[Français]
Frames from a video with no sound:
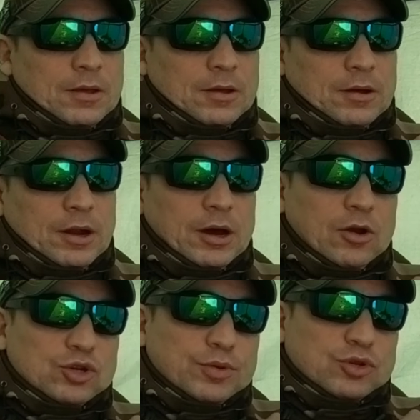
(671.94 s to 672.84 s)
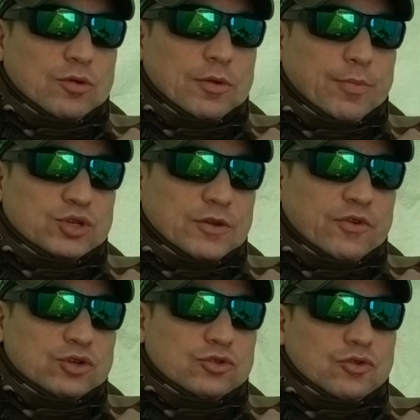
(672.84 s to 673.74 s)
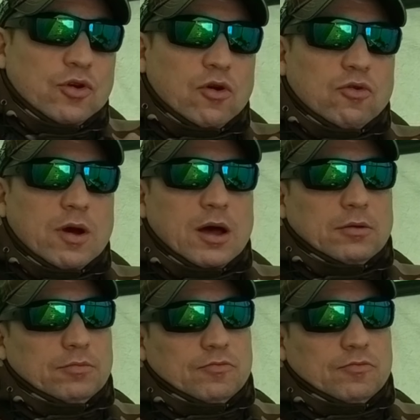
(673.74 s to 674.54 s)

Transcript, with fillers: Voilà, alors je pense que la prochaine fois je retournerai en Loire,